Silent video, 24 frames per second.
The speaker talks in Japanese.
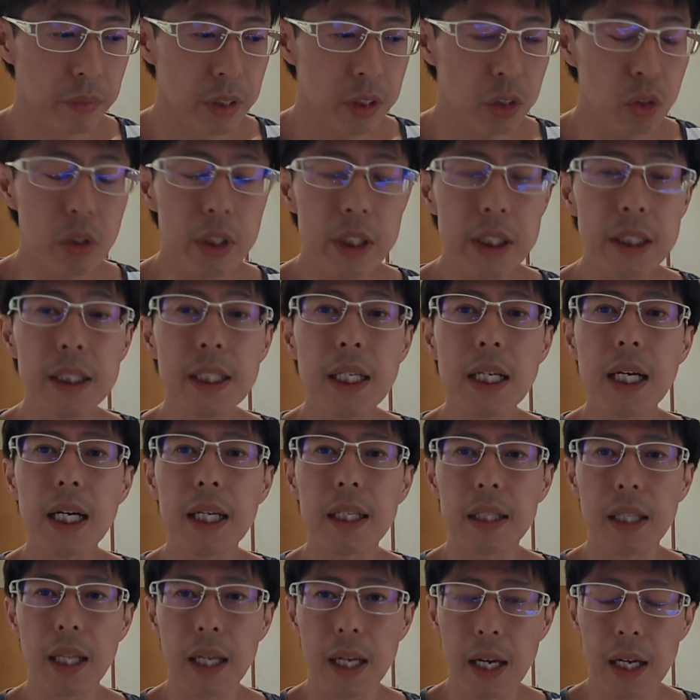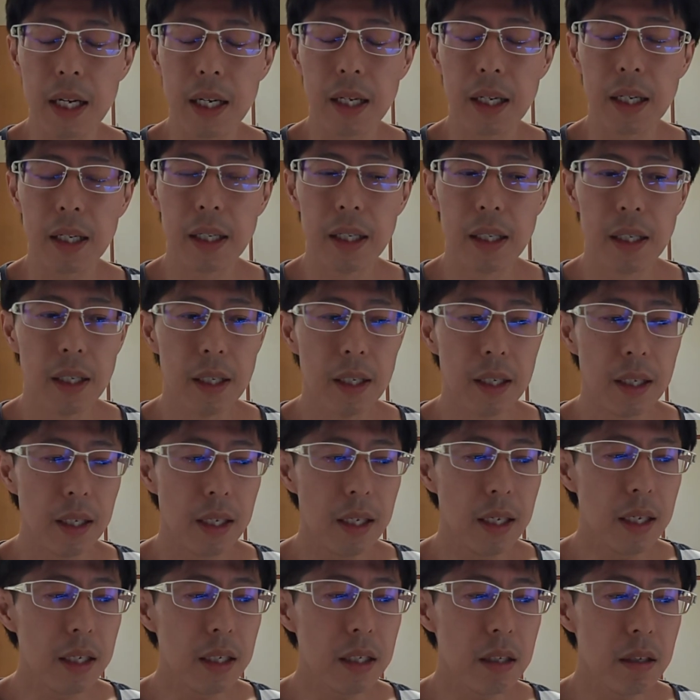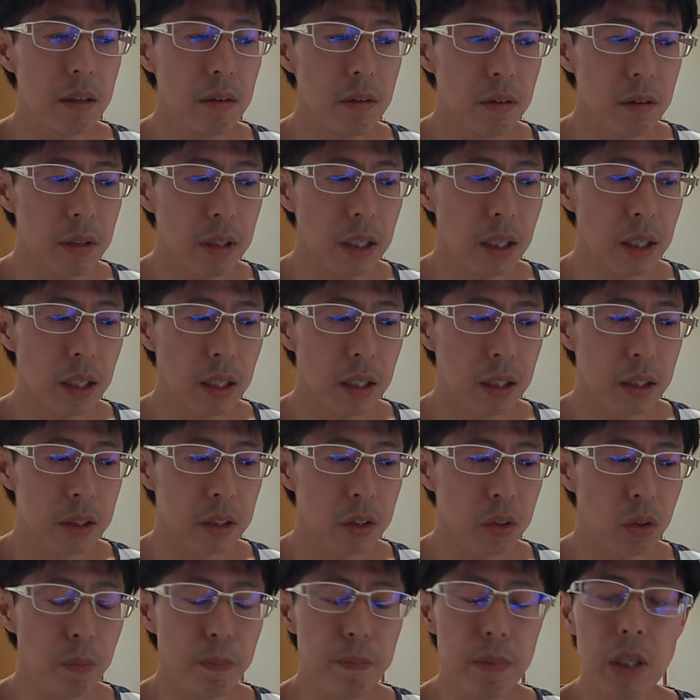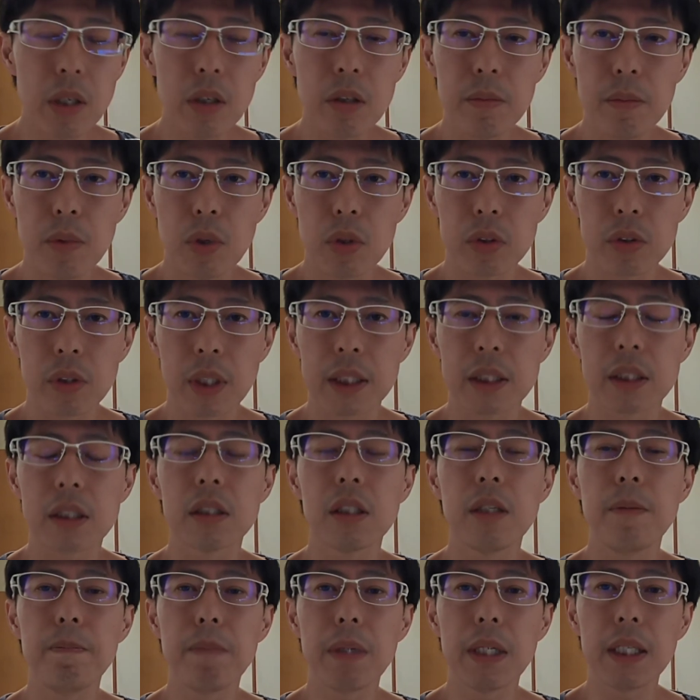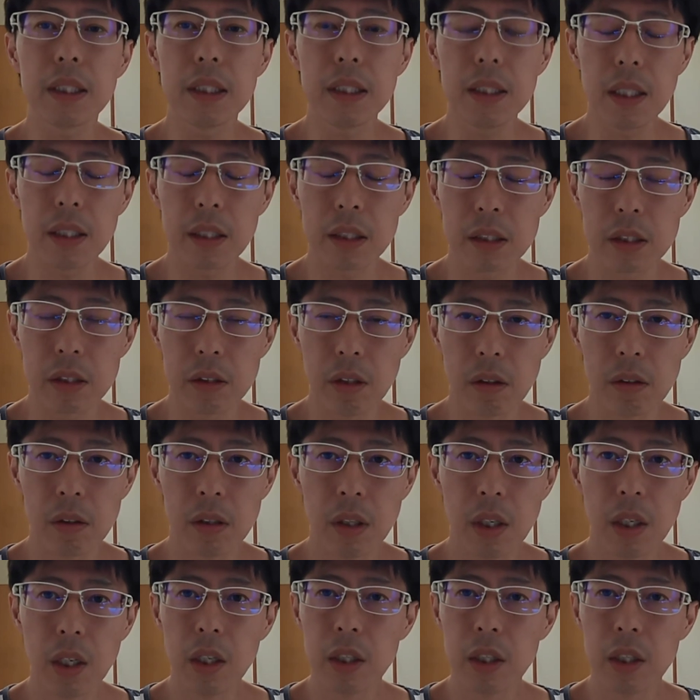それしなかったら、永久にショッピングモールとか作りっぱなしなんですよ。